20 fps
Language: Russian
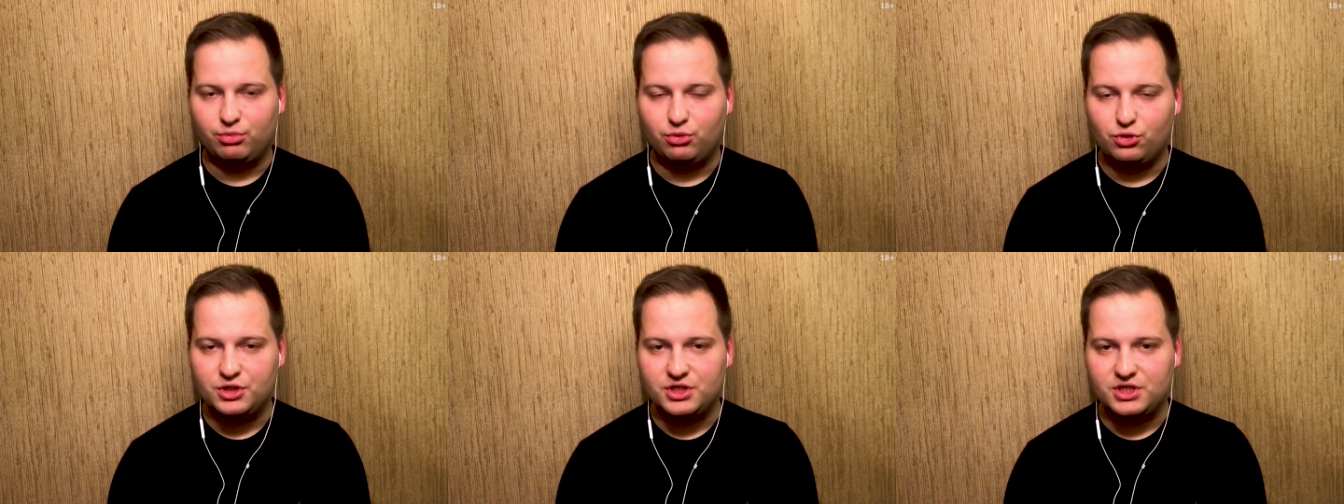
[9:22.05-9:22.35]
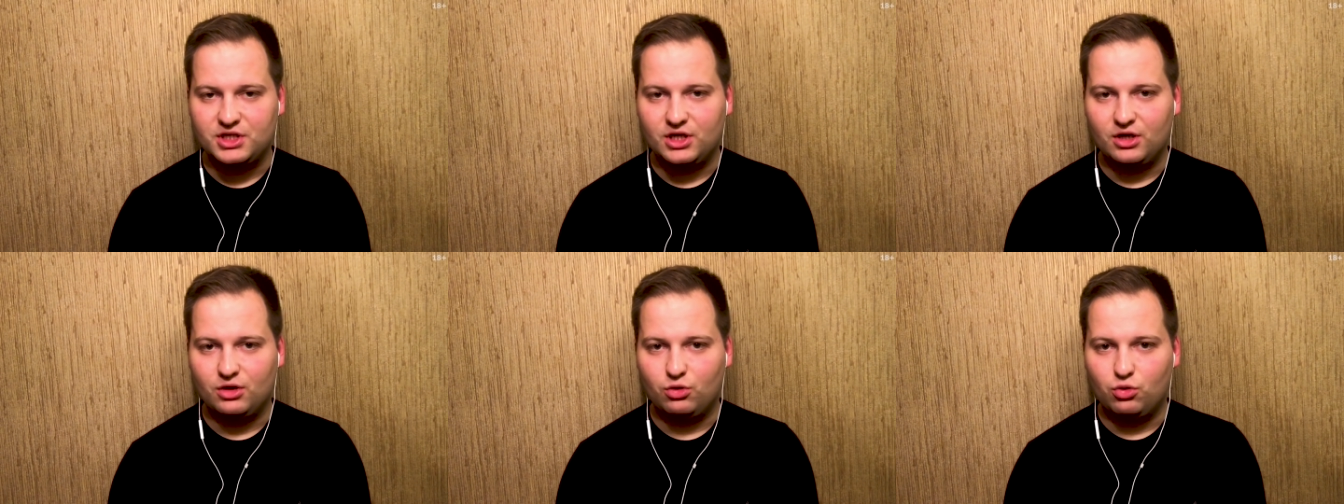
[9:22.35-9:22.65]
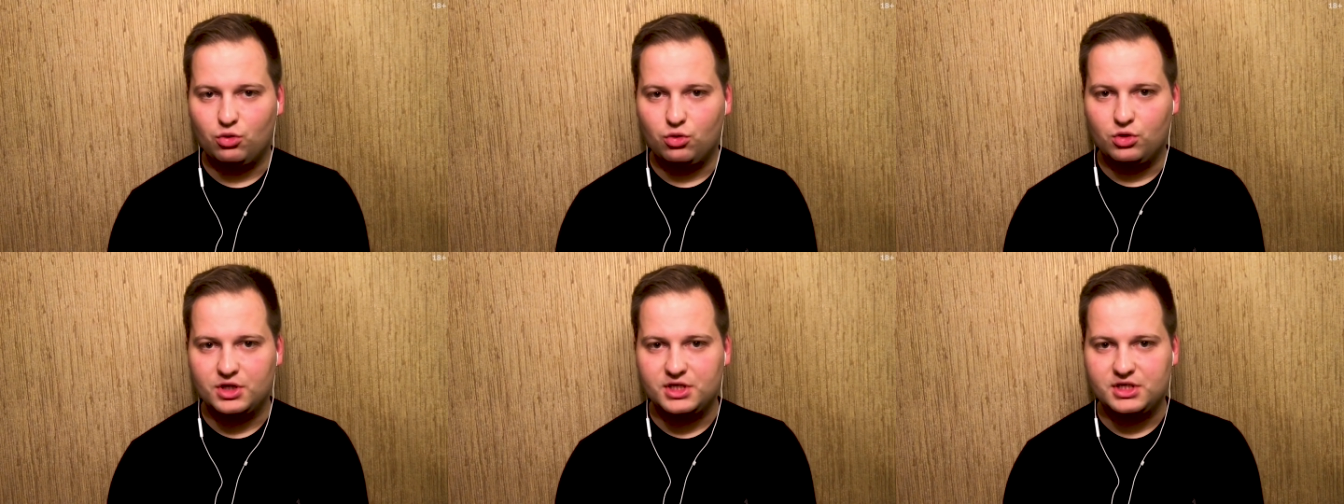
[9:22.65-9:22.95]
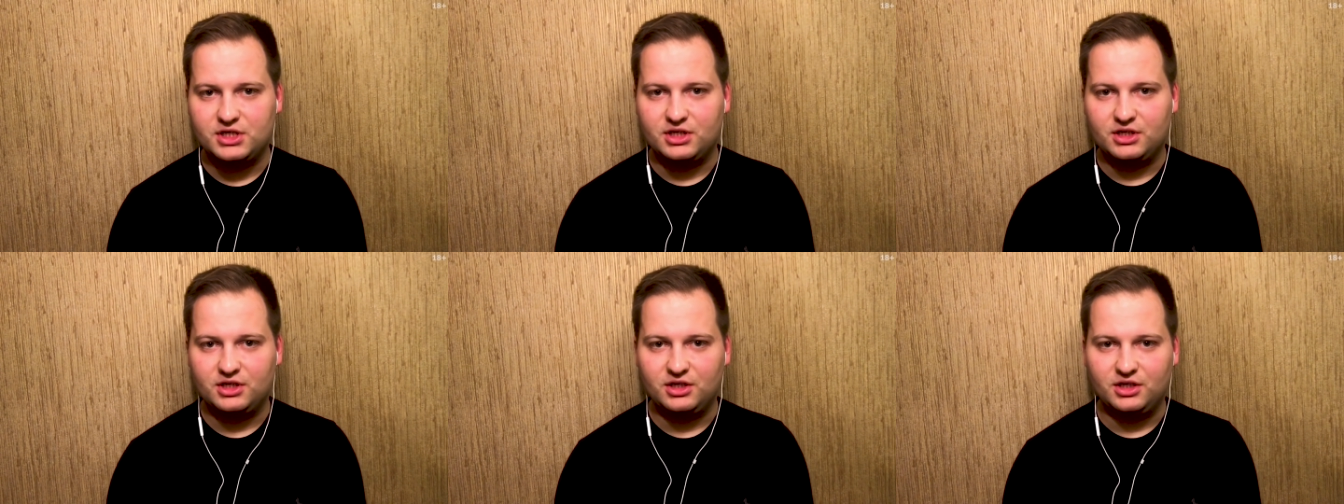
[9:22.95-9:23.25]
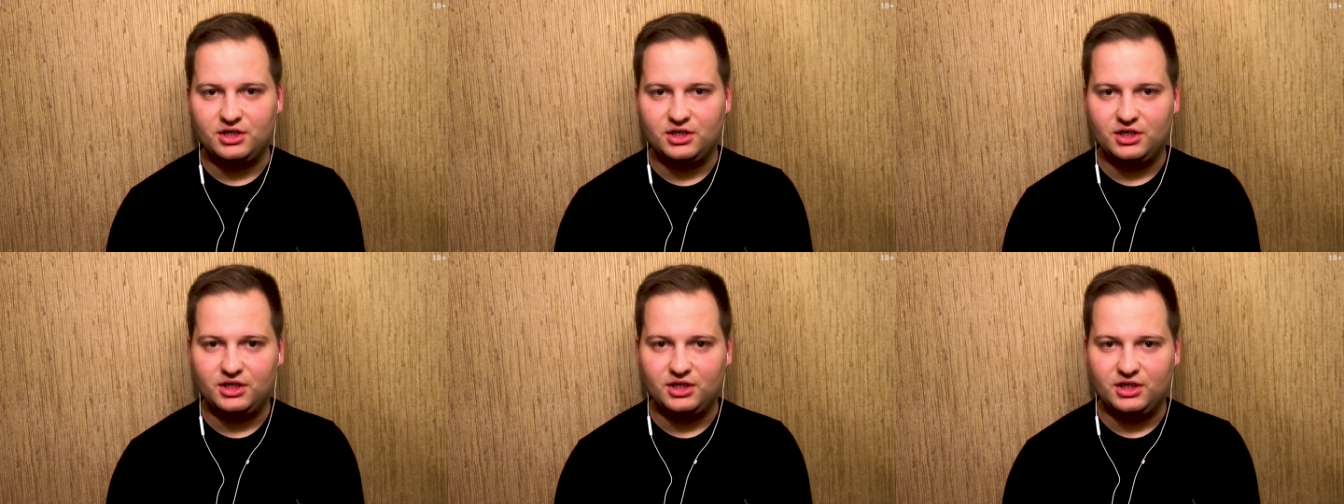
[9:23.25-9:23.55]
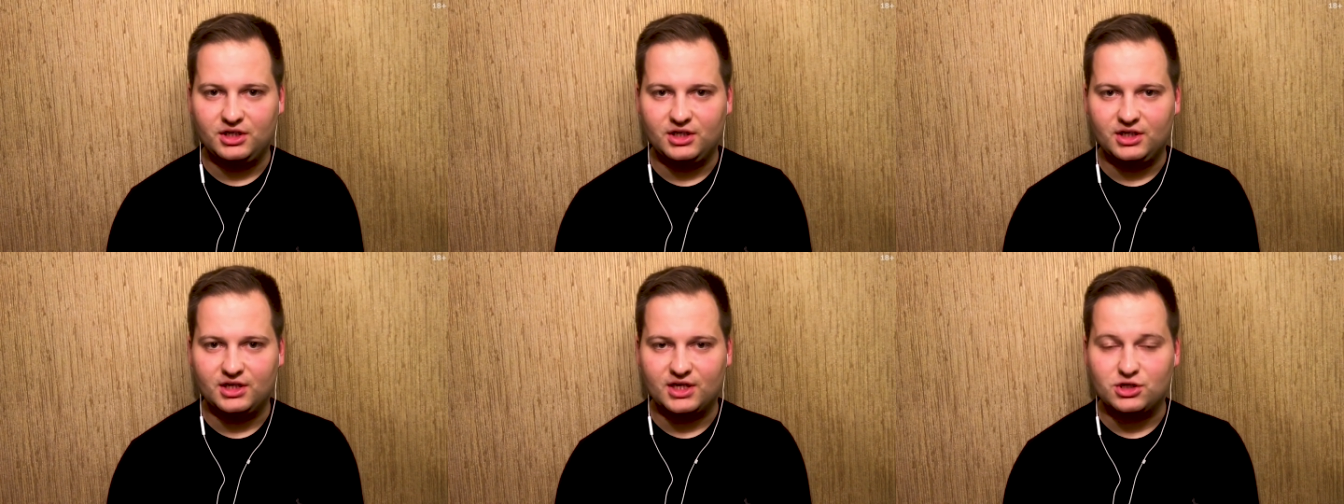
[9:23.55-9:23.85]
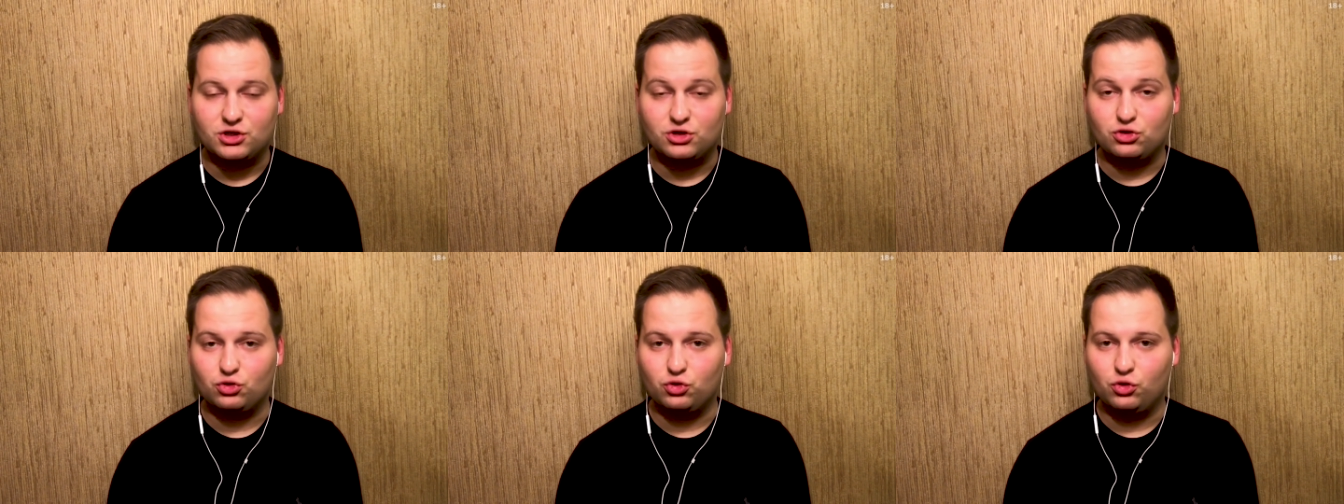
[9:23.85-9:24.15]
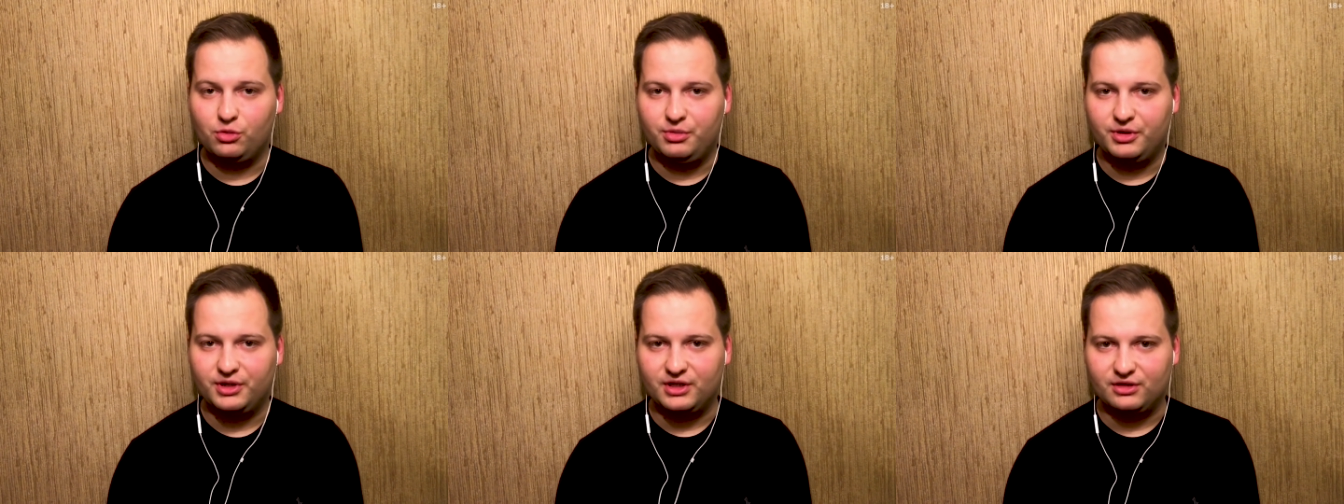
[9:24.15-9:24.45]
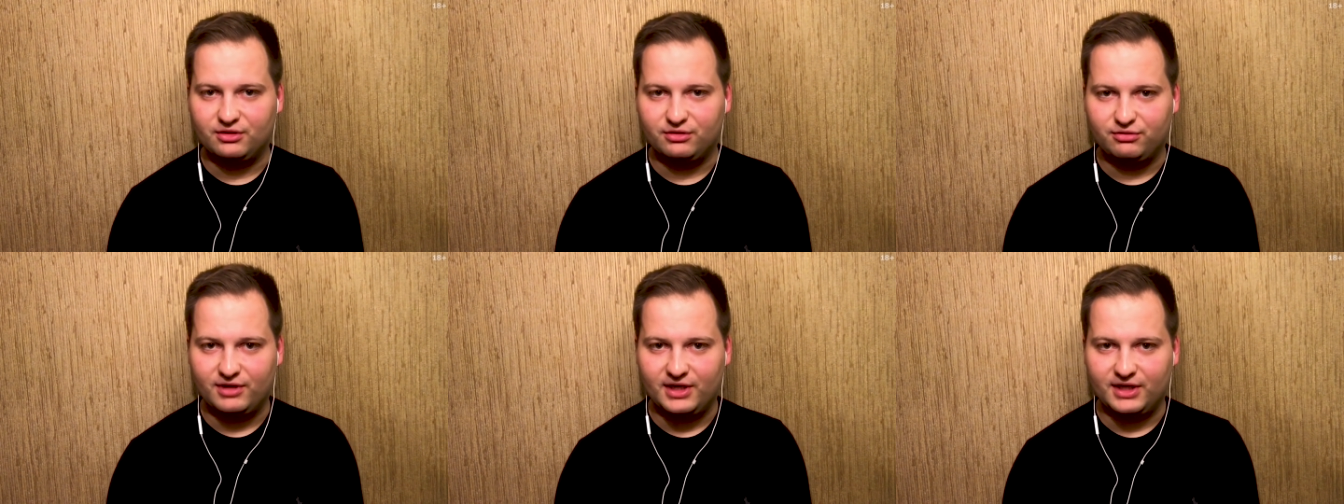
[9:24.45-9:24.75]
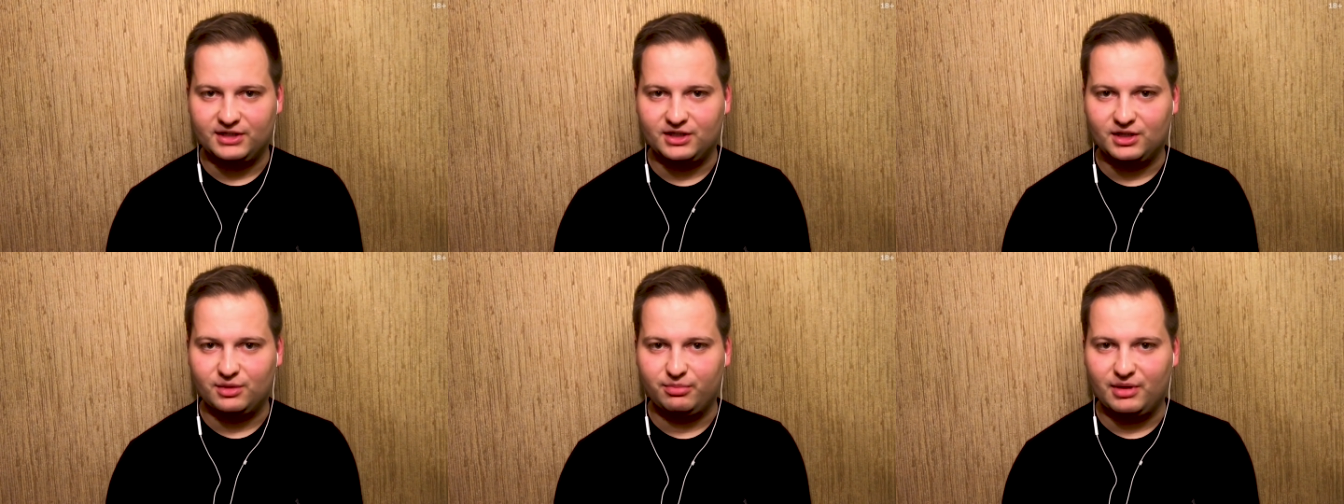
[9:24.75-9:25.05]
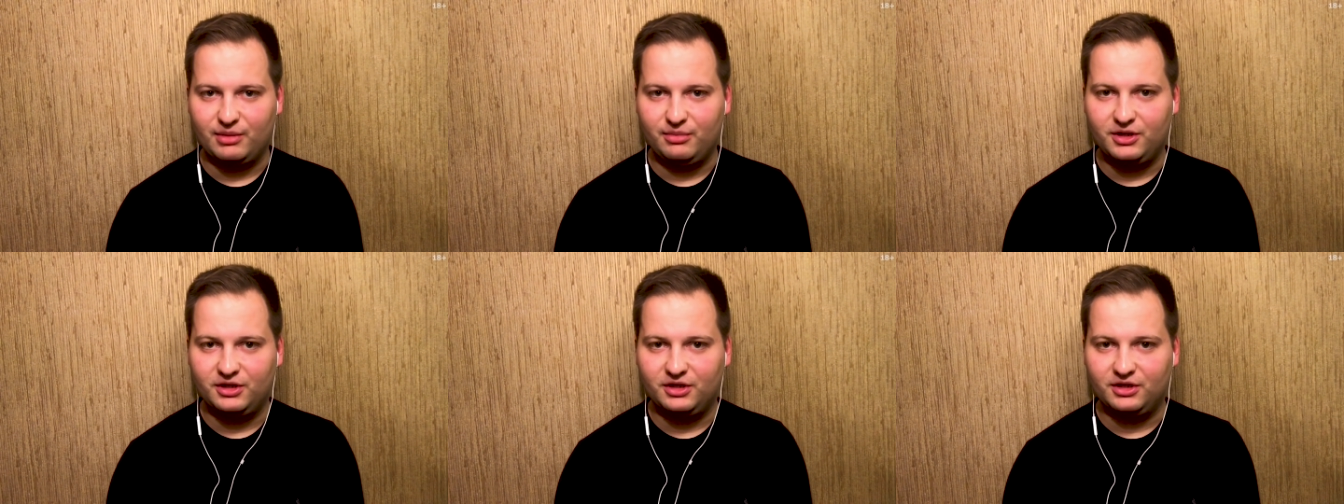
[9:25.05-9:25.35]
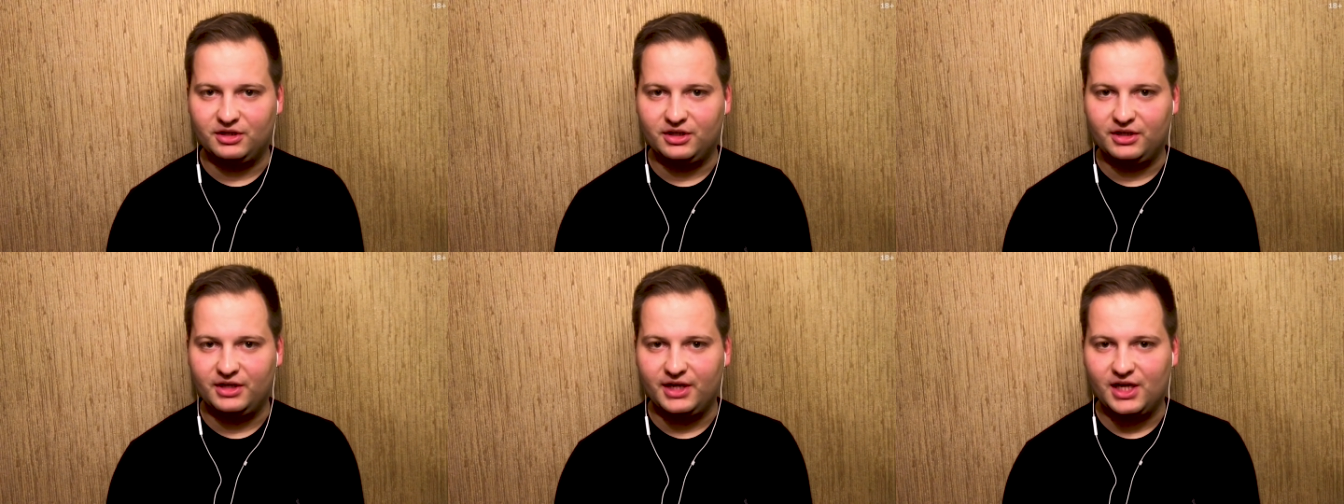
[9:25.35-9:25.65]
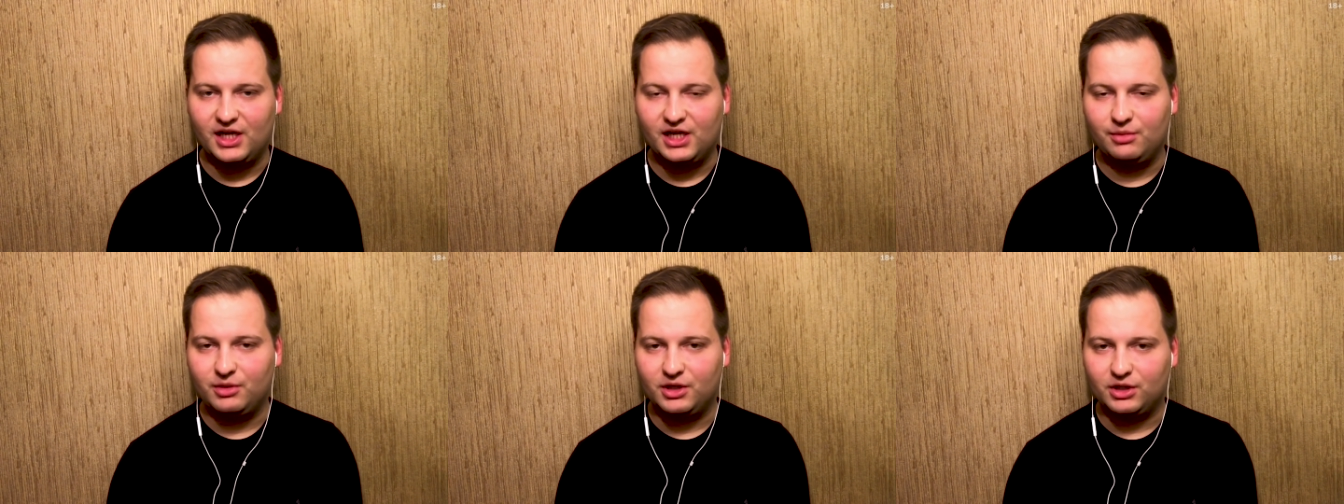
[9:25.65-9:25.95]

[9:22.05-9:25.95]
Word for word: поздняя осень и особенно фактор победы над Реалом,